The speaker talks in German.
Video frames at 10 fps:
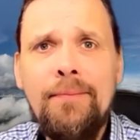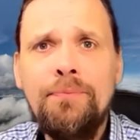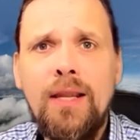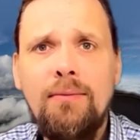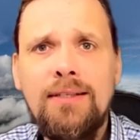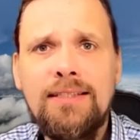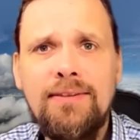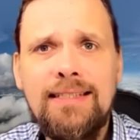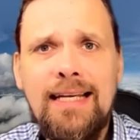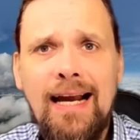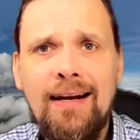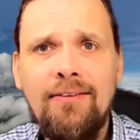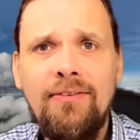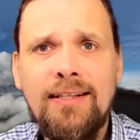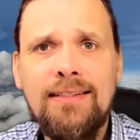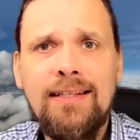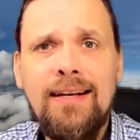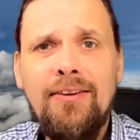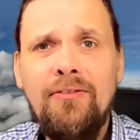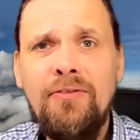aber das, was hier angewandt
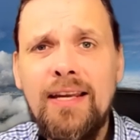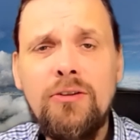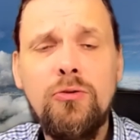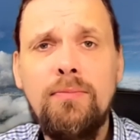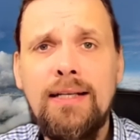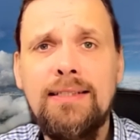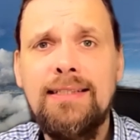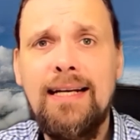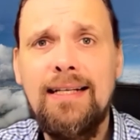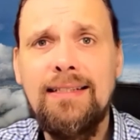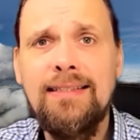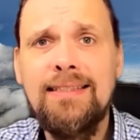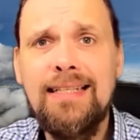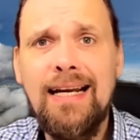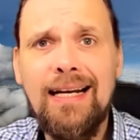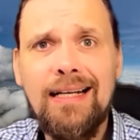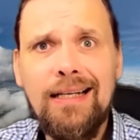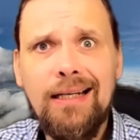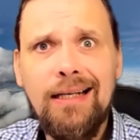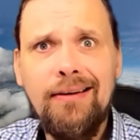wird, tut meines Erachtens nach
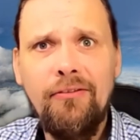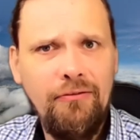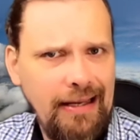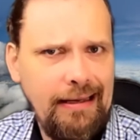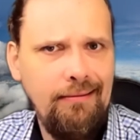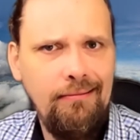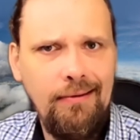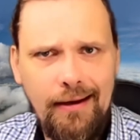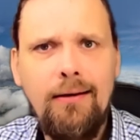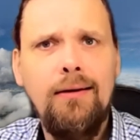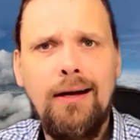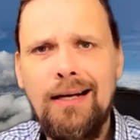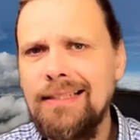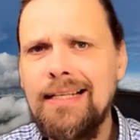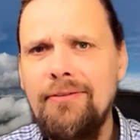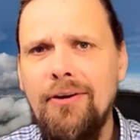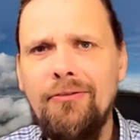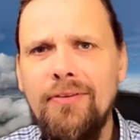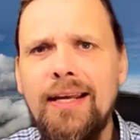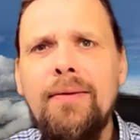weh. Ja, ganz einfach
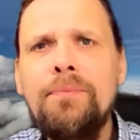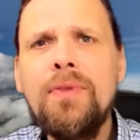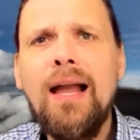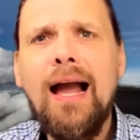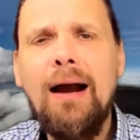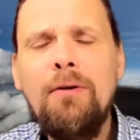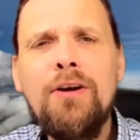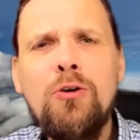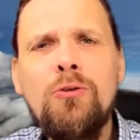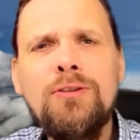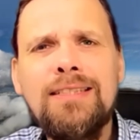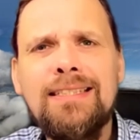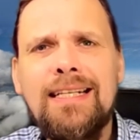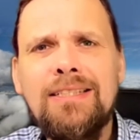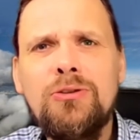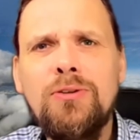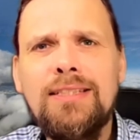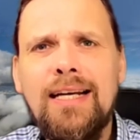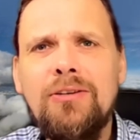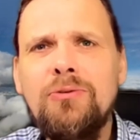weh. Aber wir gucken uns das ganz kurz
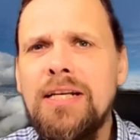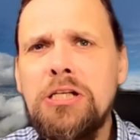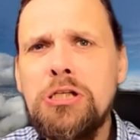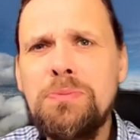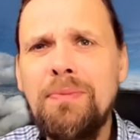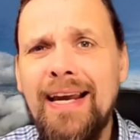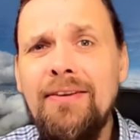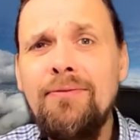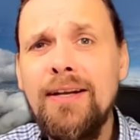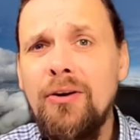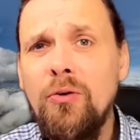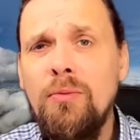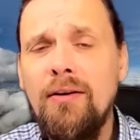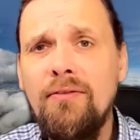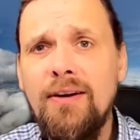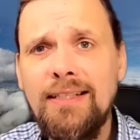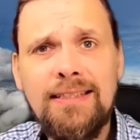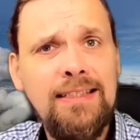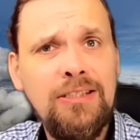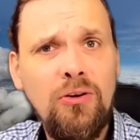an und dann sprechen wir darüber, was
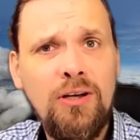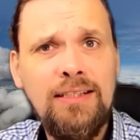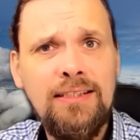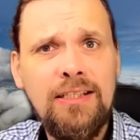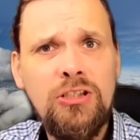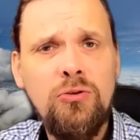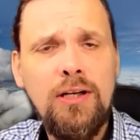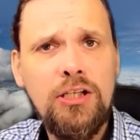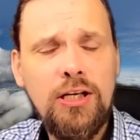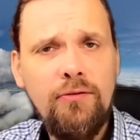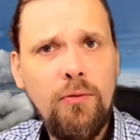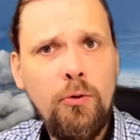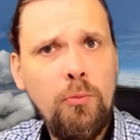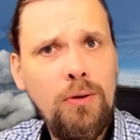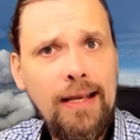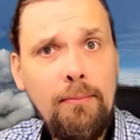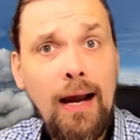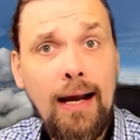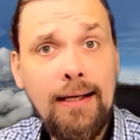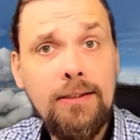diese Organisation anscheinend für
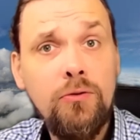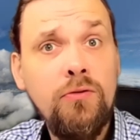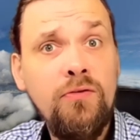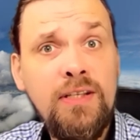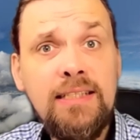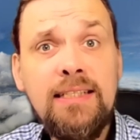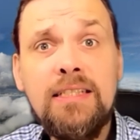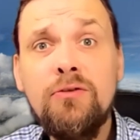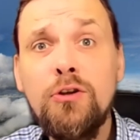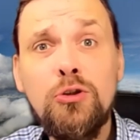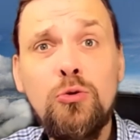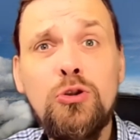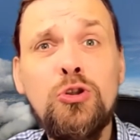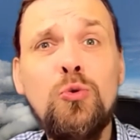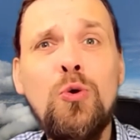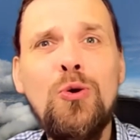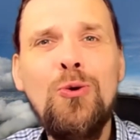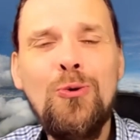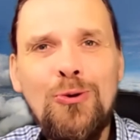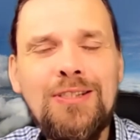Probleme hat und wie sie diese versucht zu
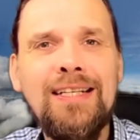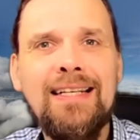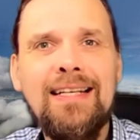lösen.